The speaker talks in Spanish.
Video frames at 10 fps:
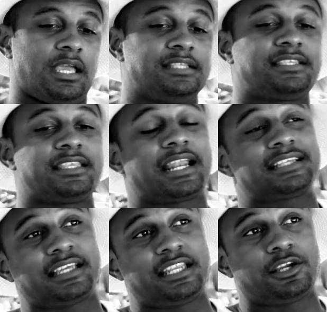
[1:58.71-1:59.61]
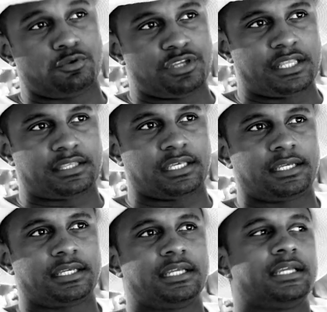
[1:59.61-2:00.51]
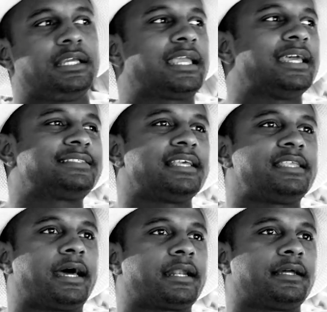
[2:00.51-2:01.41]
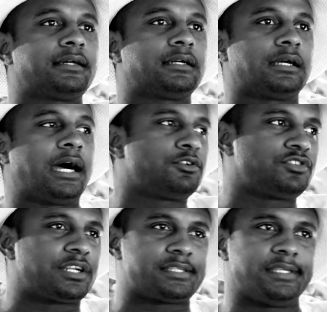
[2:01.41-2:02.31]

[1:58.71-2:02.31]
enseñar a ser incluyente que enseñar a no ser